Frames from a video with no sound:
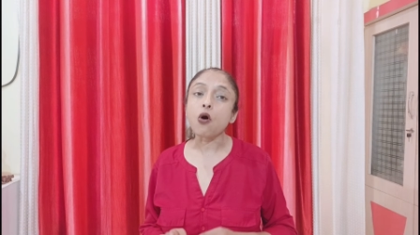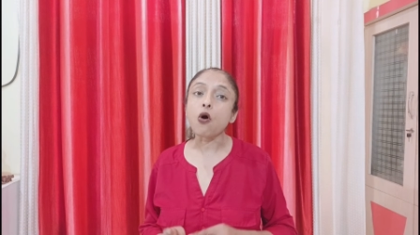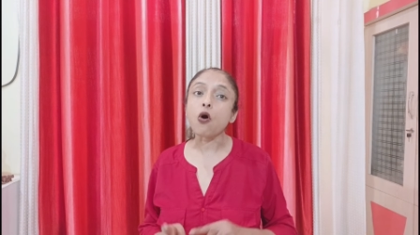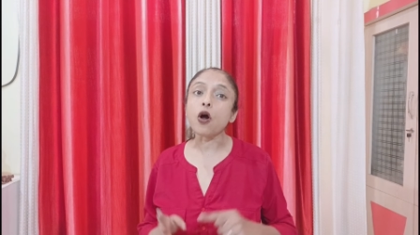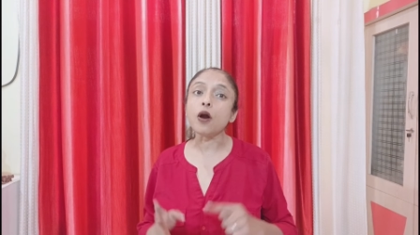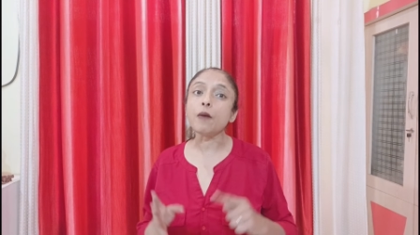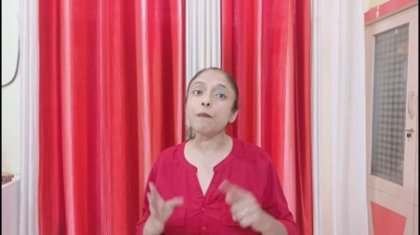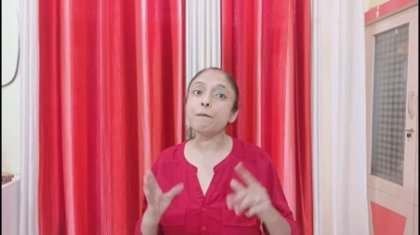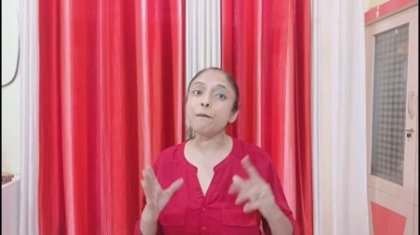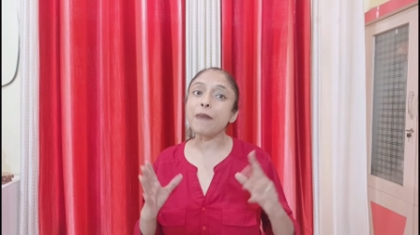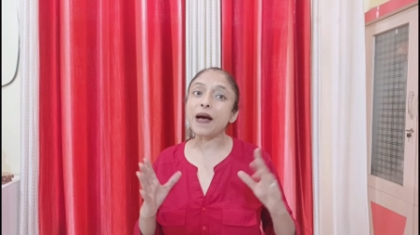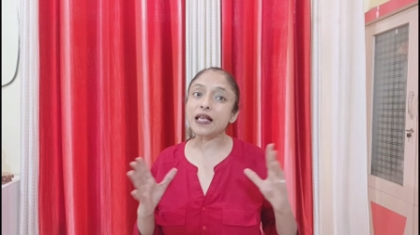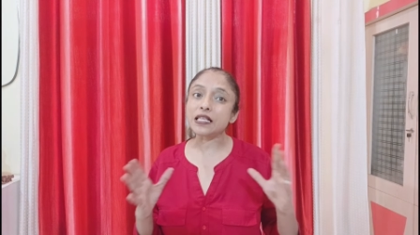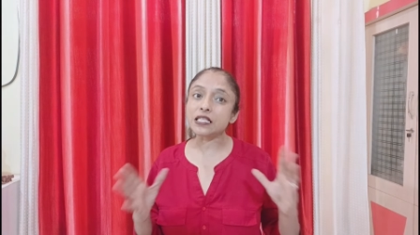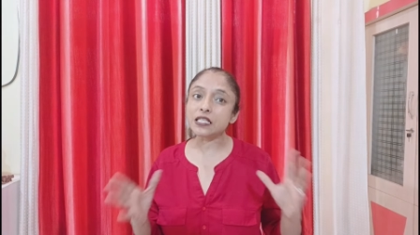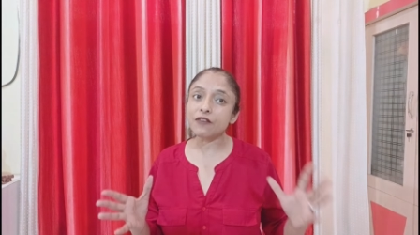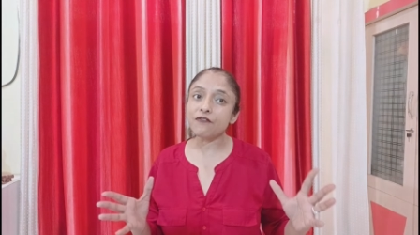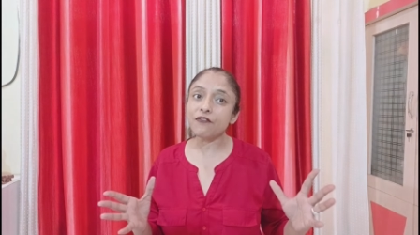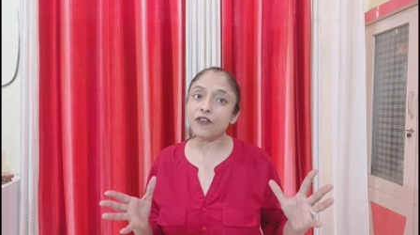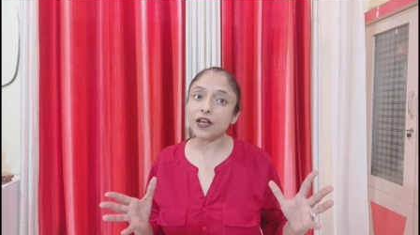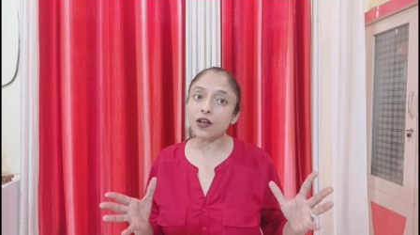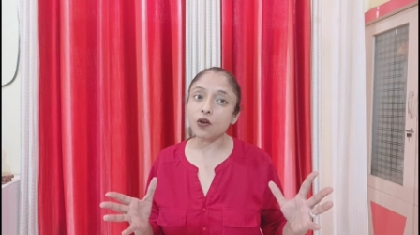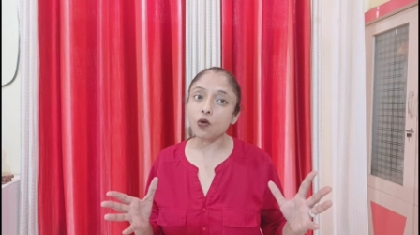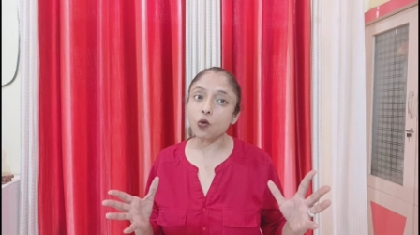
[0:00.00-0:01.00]
और
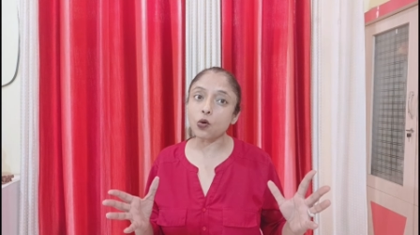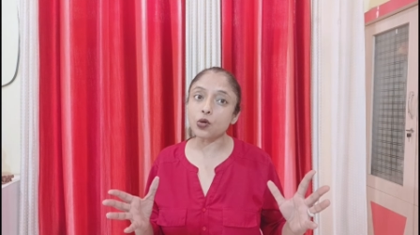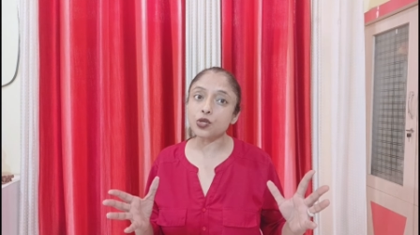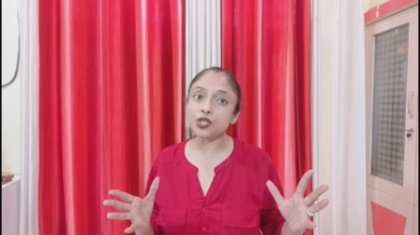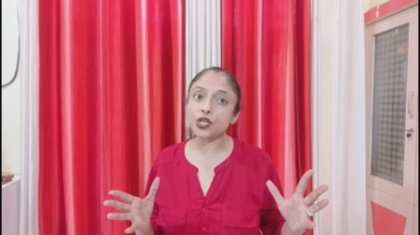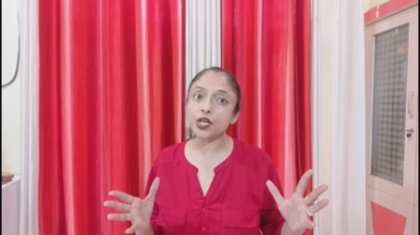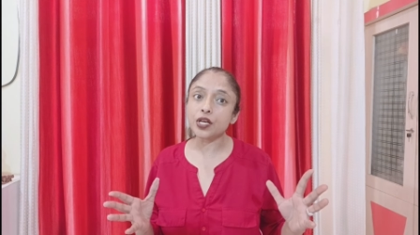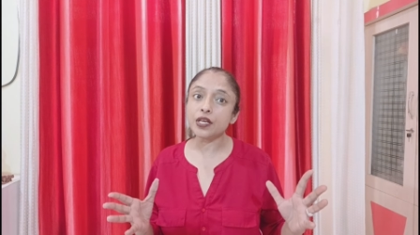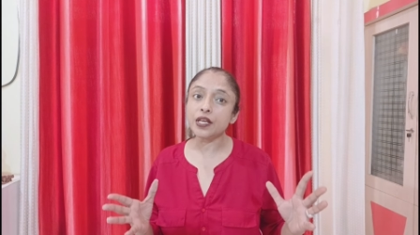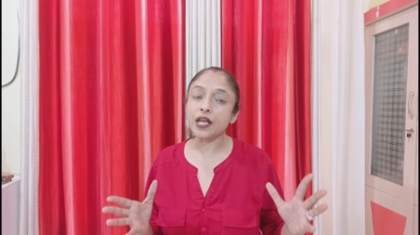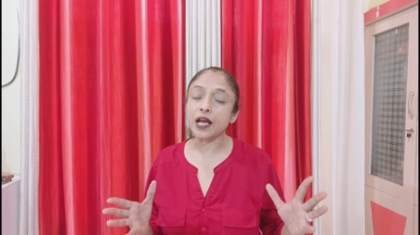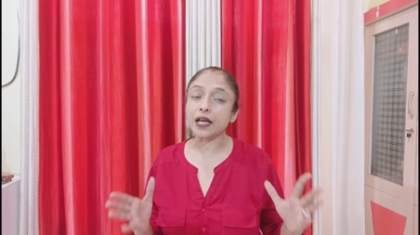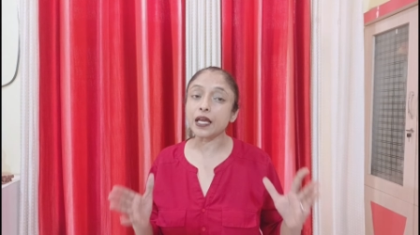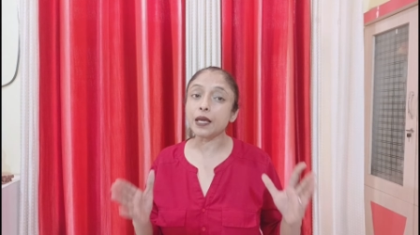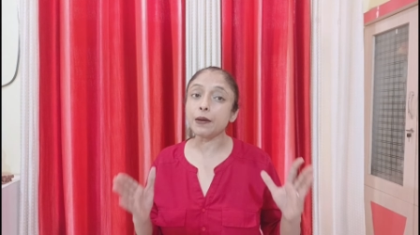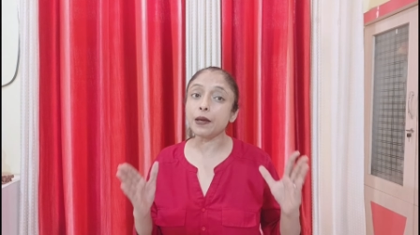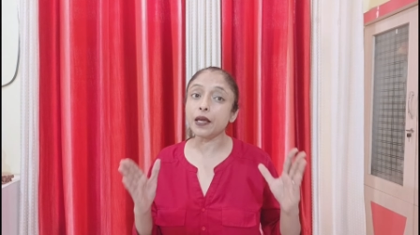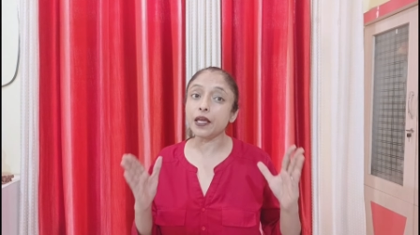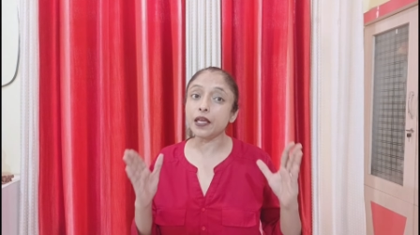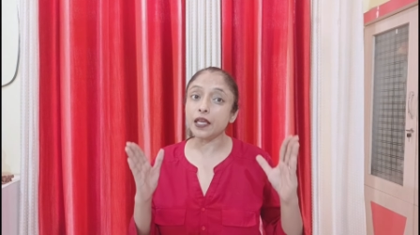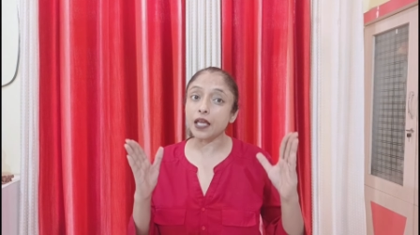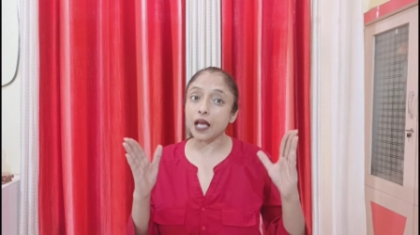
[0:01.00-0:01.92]
पैसिफिक ओशन या कि